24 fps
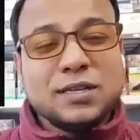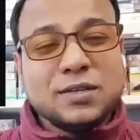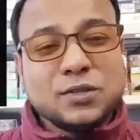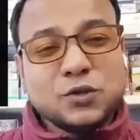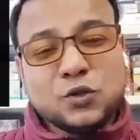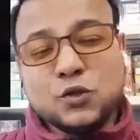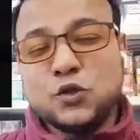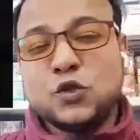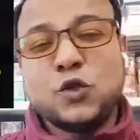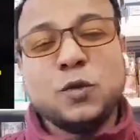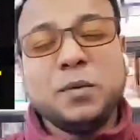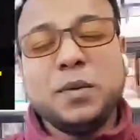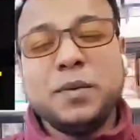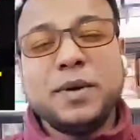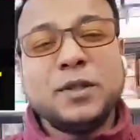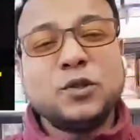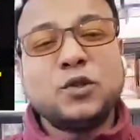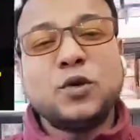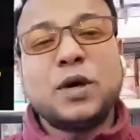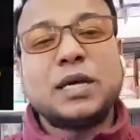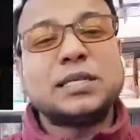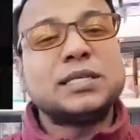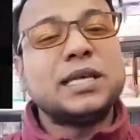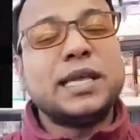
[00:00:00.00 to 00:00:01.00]
যুদ্ধবিমান
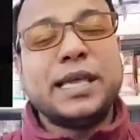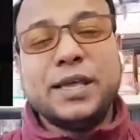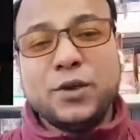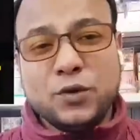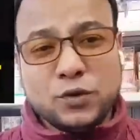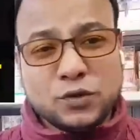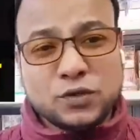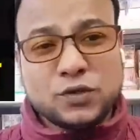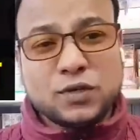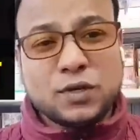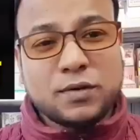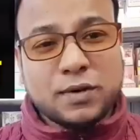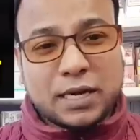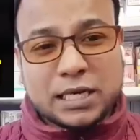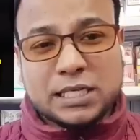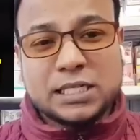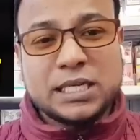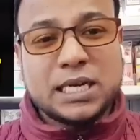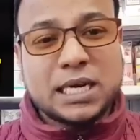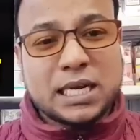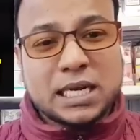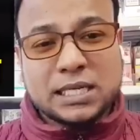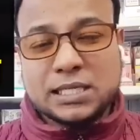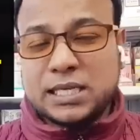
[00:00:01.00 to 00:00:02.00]
তো আছে হিউজ
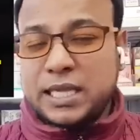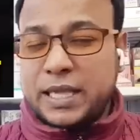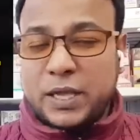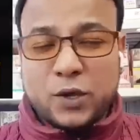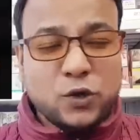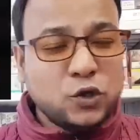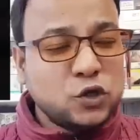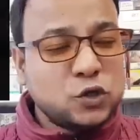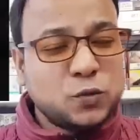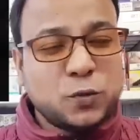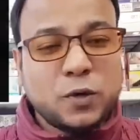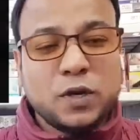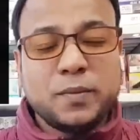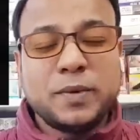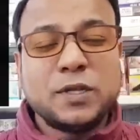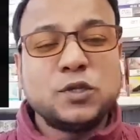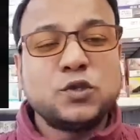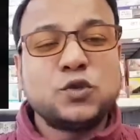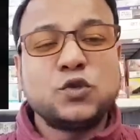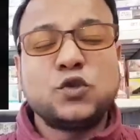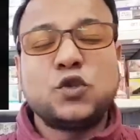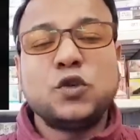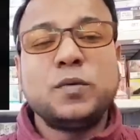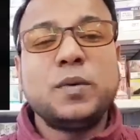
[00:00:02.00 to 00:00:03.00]
রাশিয়ার কাছে হিউজ পরিমাণ
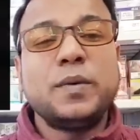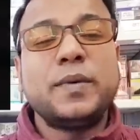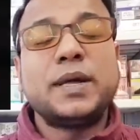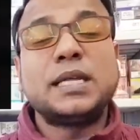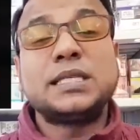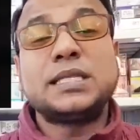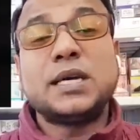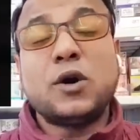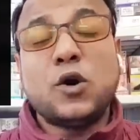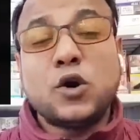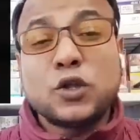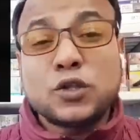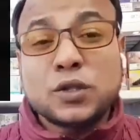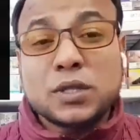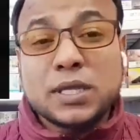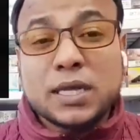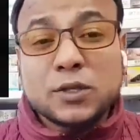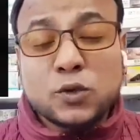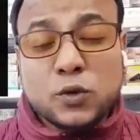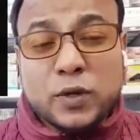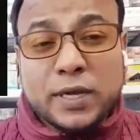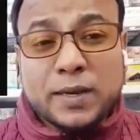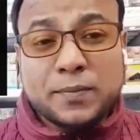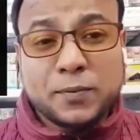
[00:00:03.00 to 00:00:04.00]
যুদ্ধবিমান আছে
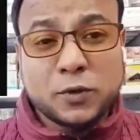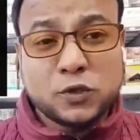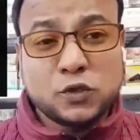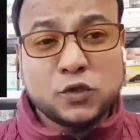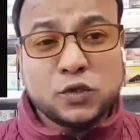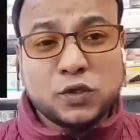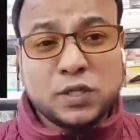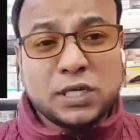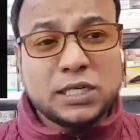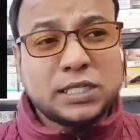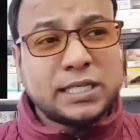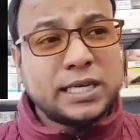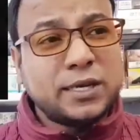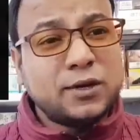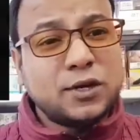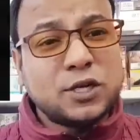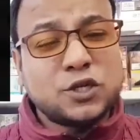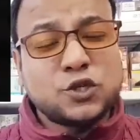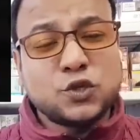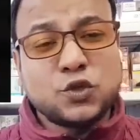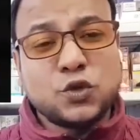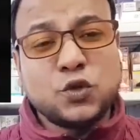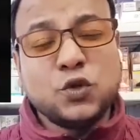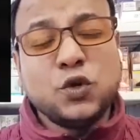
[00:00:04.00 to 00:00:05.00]
অত্যাধুনিক প্রযুক্তির যেগুলো
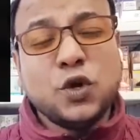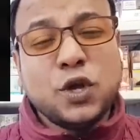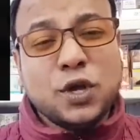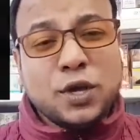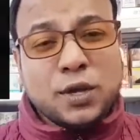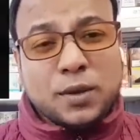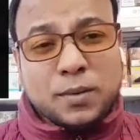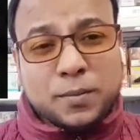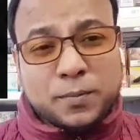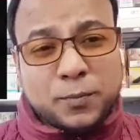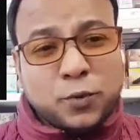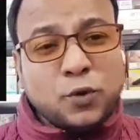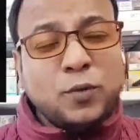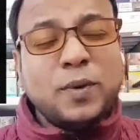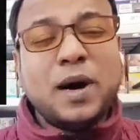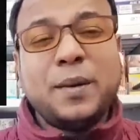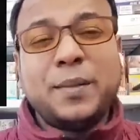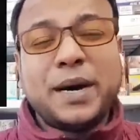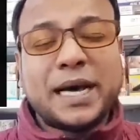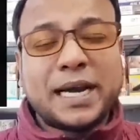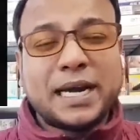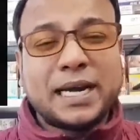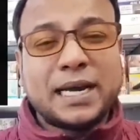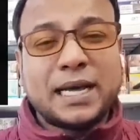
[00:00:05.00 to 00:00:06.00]
শুধু বোমা
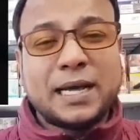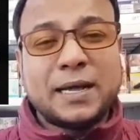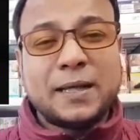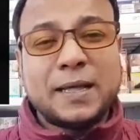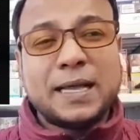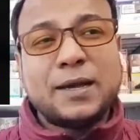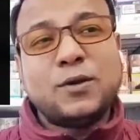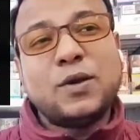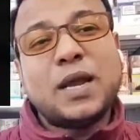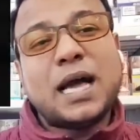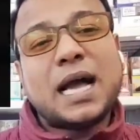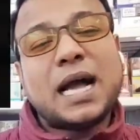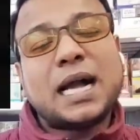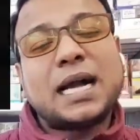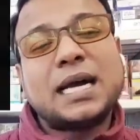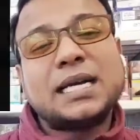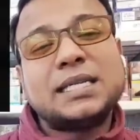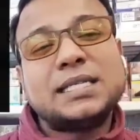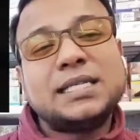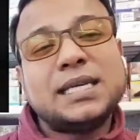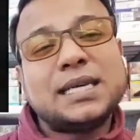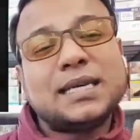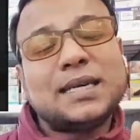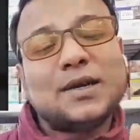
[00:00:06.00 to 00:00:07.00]
মারে না এগুলো আকাশ
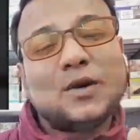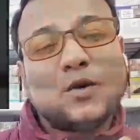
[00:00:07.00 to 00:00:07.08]
দিয়ে একটা